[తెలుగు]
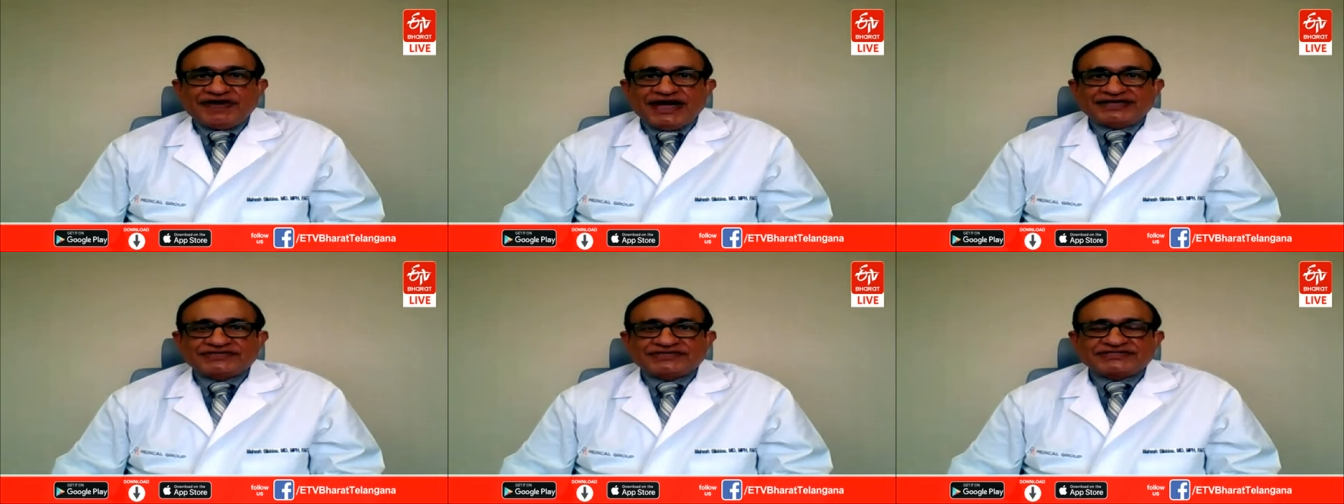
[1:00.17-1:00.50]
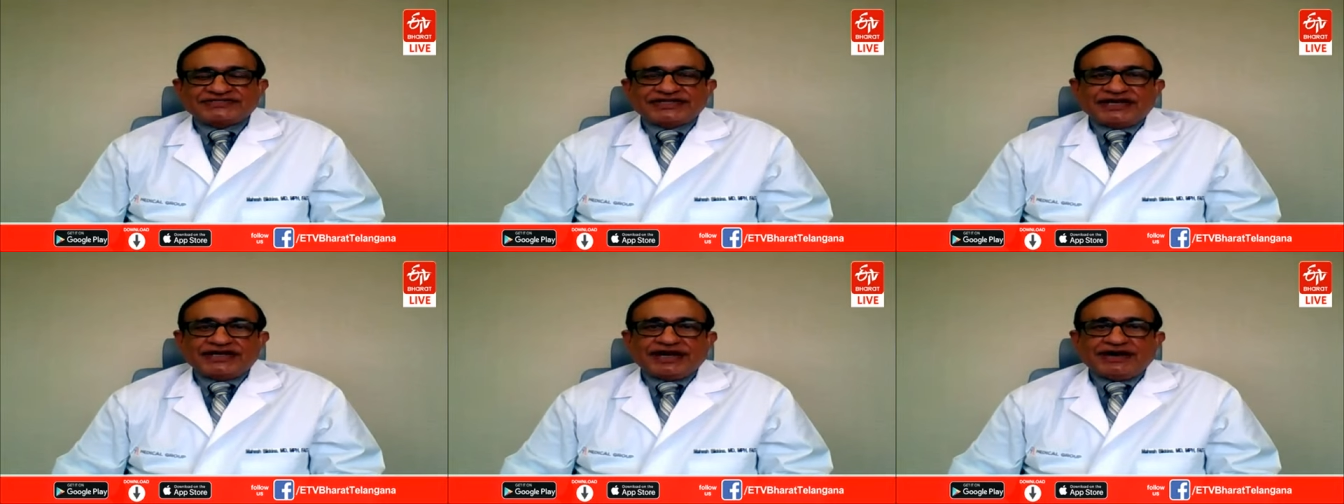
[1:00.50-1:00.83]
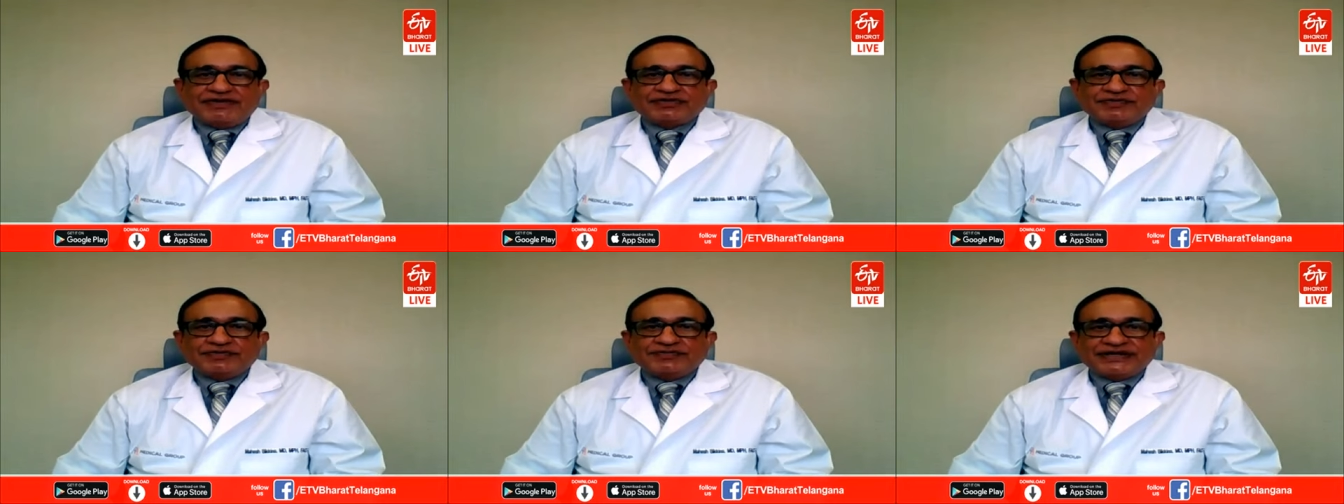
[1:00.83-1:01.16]
ఫాస్ట్గా
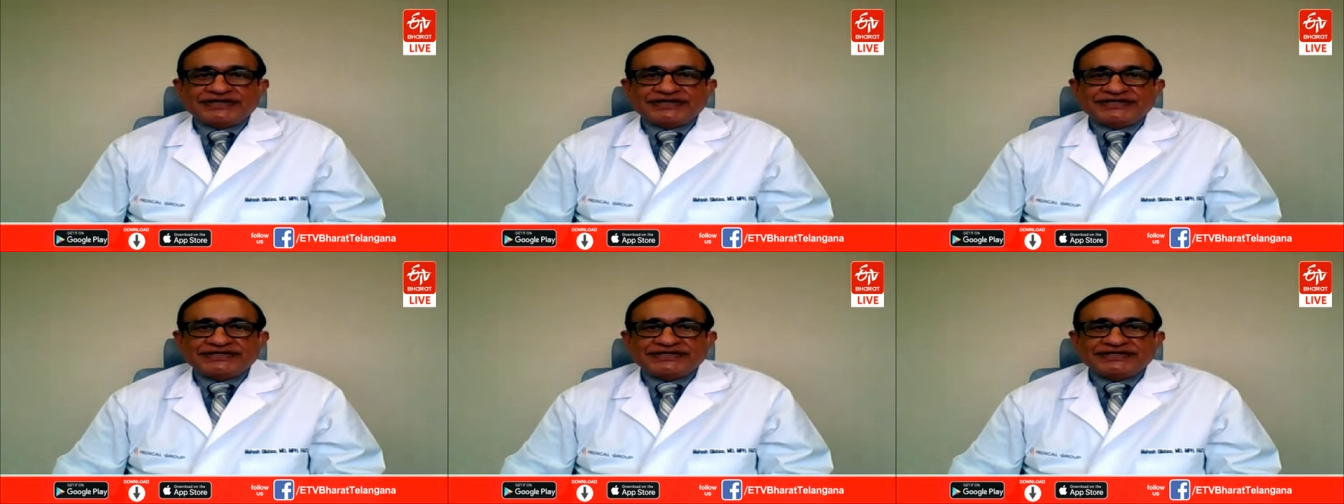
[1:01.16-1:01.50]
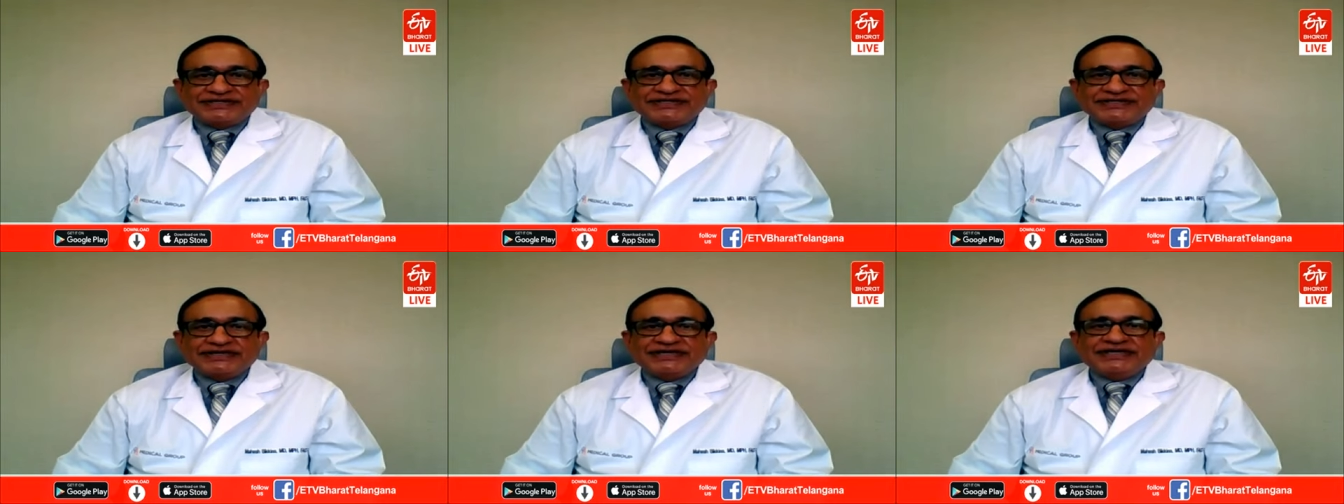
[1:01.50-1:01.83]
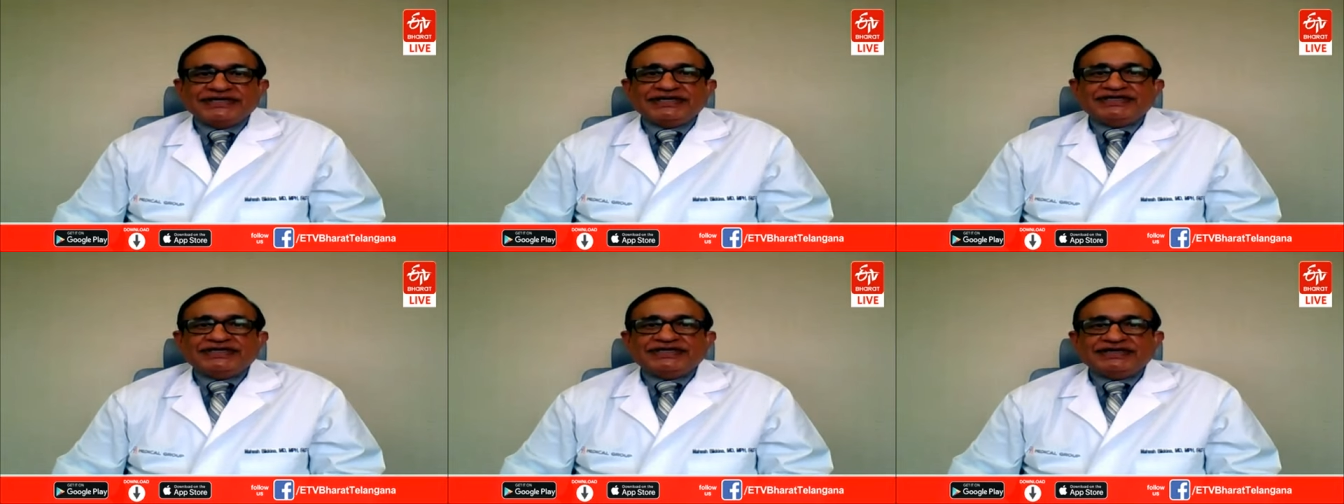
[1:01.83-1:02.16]
రావటం బట్టి
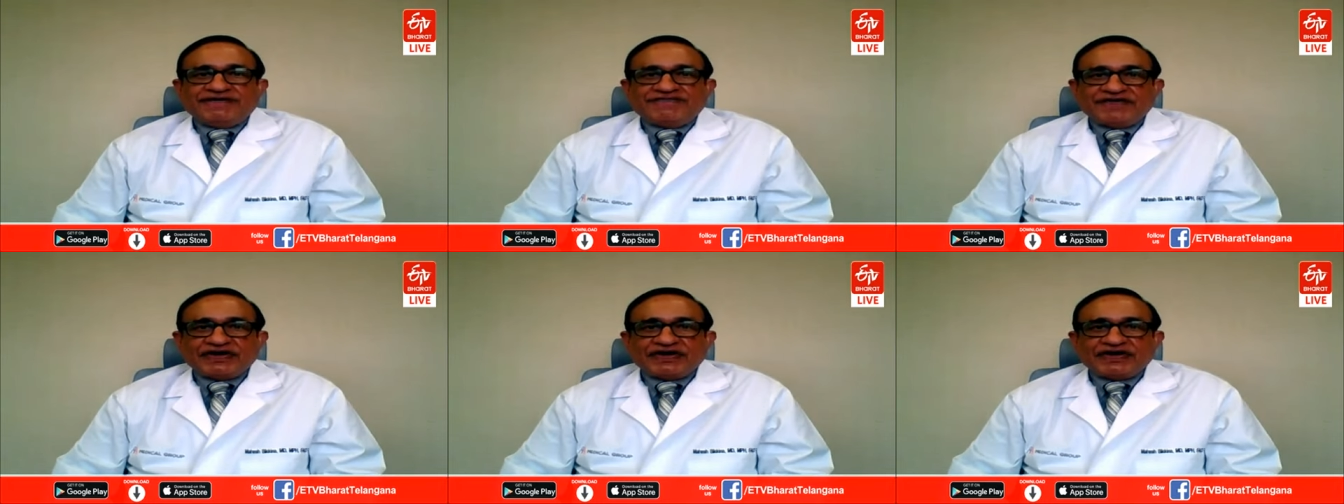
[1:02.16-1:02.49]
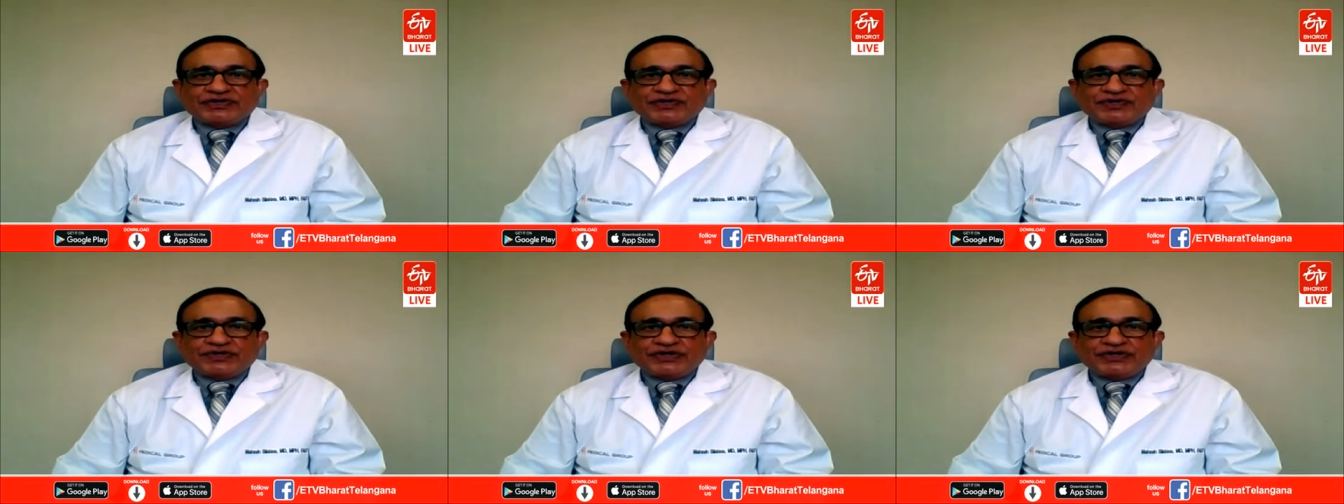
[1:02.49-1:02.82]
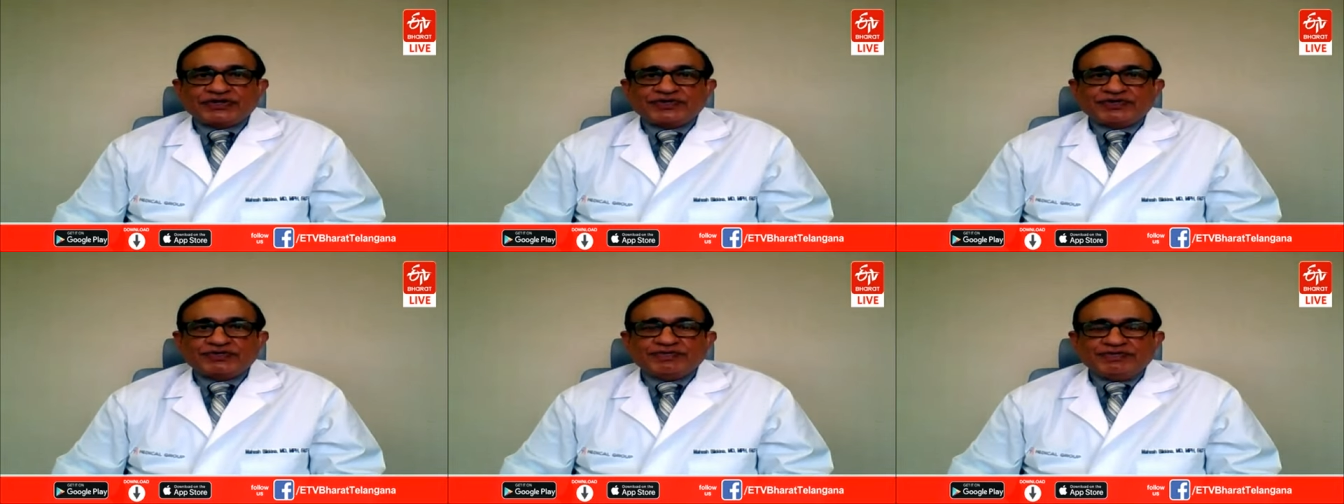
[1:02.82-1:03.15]
ఈ ఎఫెక్ట్
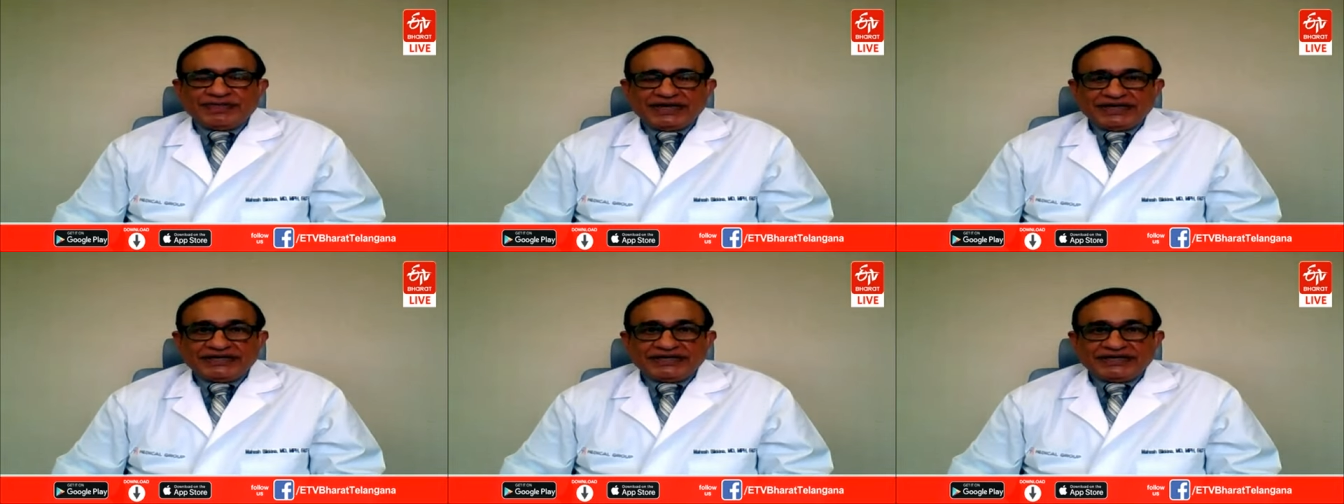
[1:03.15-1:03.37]
ఉండటం